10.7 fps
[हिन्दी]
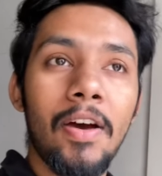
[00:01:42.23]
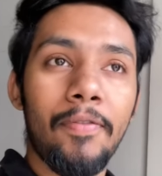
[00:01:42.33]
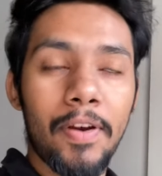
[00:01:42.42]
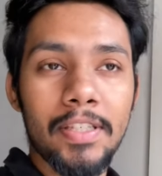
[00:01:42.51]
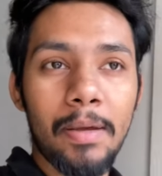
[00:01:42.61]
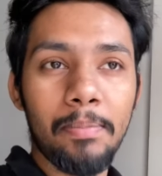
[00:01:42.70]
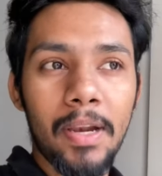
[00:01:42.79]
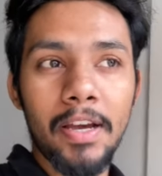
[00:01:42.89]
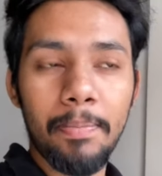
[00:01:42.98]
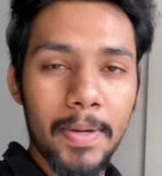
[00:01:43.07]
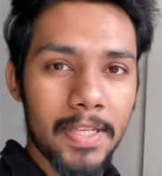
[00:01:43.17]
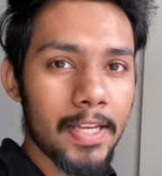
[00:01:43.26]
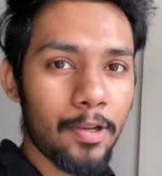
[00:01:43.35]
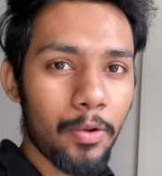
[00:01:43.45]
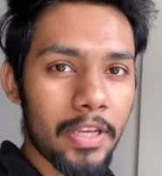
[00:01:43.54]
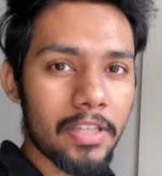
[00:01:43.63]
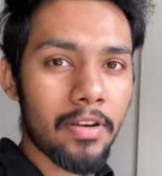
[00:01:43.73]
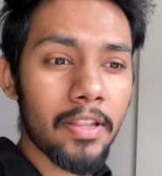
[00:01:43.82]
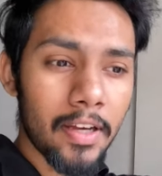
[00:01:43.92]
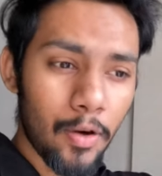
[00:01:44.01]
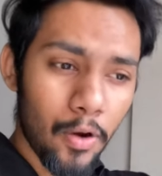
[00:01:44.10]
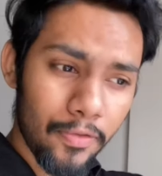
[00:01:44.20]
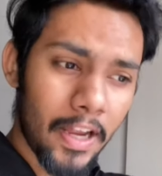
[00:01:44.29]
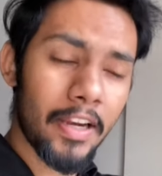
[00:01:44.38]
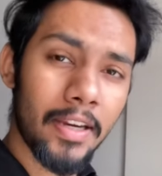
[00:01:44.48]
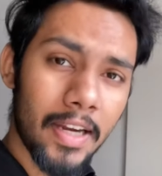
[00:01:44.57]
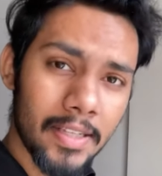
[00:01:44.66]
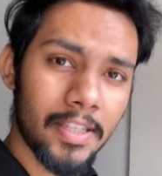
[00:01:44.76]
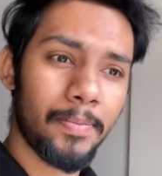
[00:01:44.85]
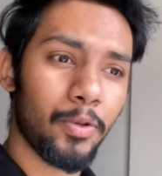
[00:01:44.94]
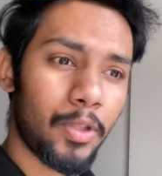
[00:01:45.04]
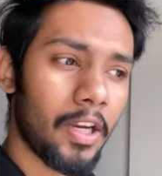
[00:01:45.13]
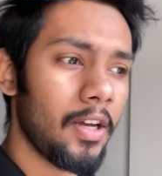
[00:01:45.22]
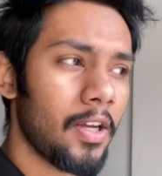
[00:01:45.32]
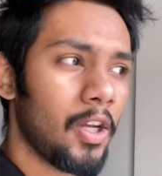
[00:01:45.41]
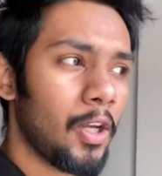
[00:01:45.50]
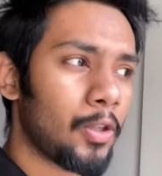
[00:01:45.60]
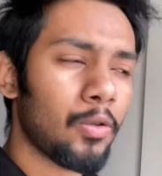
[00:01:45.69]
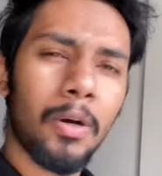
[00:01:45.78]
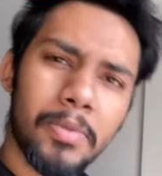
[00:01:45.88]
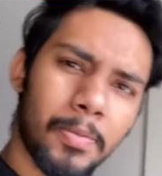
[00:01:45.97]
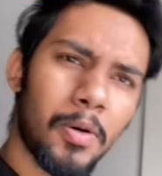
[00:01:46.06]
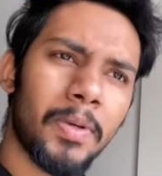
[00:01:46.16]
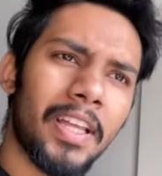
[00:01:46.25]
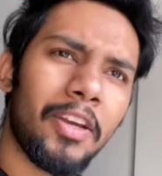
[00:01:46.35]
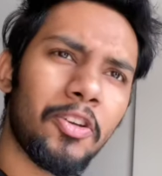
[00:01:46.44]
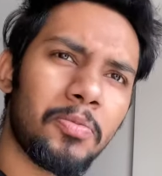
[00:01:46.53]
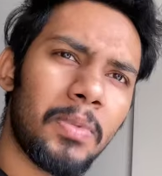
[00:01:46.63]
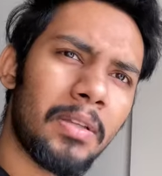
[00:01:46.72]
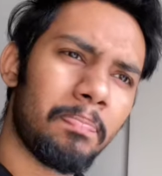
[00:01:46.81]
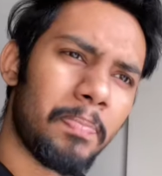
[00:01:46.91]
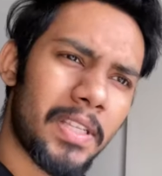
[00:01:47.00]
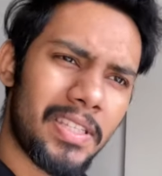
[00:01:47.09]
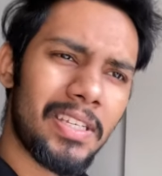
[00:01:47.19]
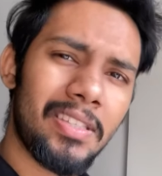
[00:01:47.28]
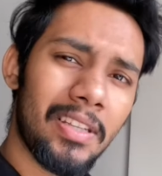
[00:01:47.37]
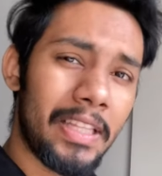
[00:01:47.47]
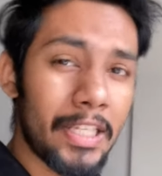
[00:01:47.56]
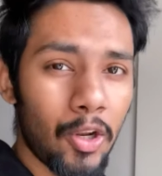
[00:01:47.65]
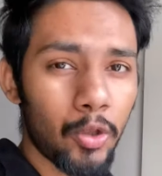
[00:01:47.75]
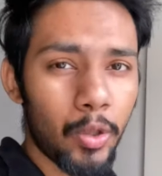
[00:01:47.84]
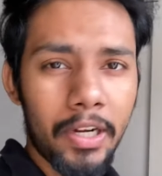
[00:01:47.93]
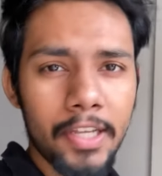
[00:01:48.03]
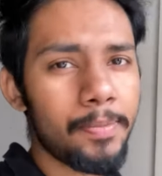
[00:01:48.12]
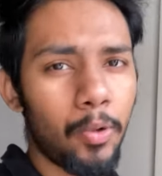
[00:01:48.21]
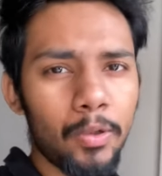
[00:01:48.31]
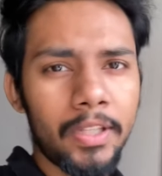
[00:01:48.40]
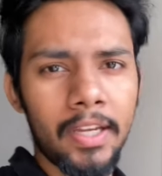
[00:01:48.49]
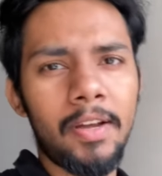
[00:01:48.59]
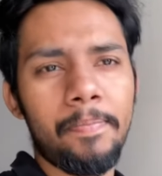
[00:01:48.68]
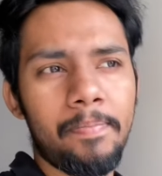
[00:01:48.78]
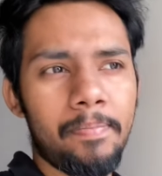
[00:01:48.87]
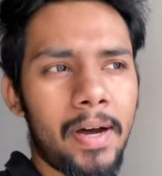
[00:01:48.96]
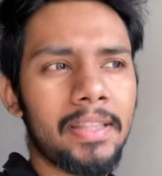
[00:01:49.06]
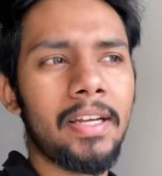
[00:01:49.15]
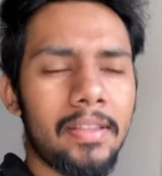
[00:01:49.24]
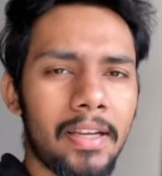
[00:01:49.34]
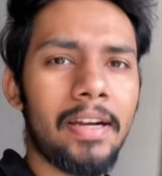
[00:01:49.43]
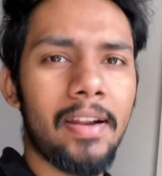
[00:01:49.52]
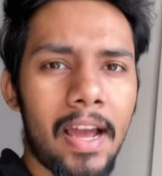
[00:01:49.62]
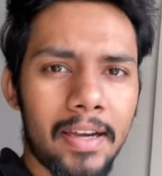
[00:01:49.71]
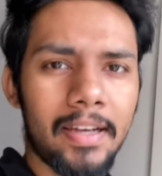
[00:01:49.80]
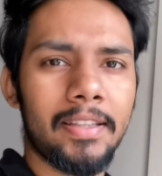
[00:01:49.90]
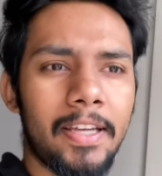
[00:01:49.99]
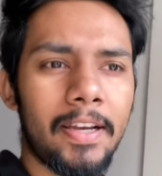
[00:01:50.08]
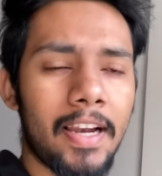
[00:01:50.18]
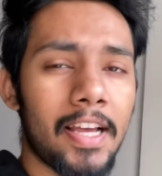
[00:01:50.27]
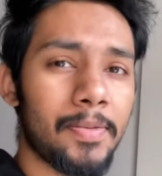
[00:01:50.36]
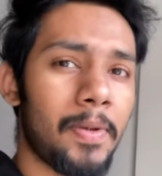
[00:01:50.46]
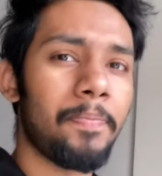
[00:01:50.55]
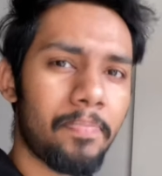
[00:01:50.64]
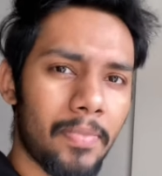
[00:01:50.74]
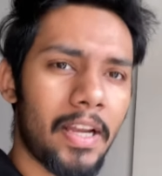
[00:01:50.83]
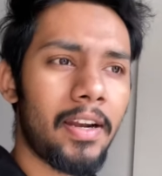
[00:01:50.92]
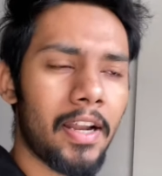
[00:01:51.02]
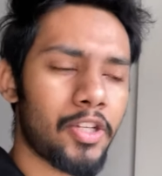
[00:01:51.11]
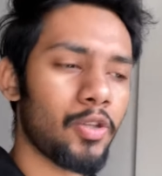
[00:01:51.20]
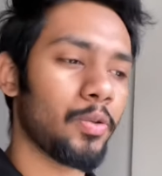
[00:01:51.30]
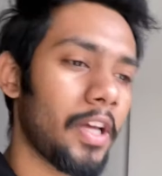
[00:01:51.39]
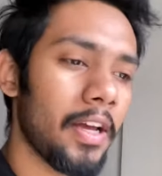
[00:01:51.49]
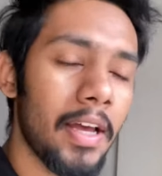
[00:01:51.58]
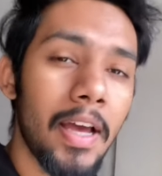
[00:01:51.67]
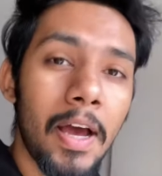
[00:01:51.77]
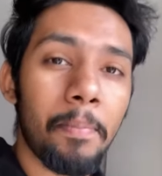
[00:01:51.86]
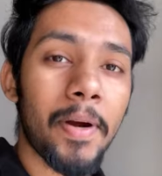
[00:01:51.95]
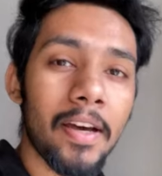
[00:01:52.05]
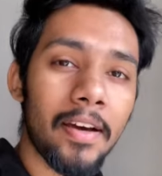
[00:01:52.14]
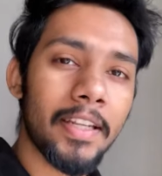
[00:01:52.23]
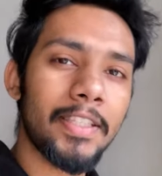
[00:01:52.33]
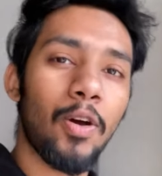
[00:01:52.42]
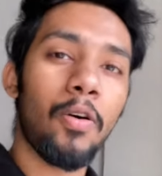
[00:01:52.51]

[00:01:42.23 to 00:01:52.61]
फॉर एग्जाम्पल अगर पचास लोग की स्ट्रेंथ अगर ऑफलाइन क्लासेस में होती ना तो हम सबको पता है कि उसमें पच्चीस से तीस लोग तो एटलीस्ट बोलते हैं ना बात करते हैं इंटरेक्ट करते हैं क्लास में इंटरेक्शन हो पाए बट अगर ये चीज़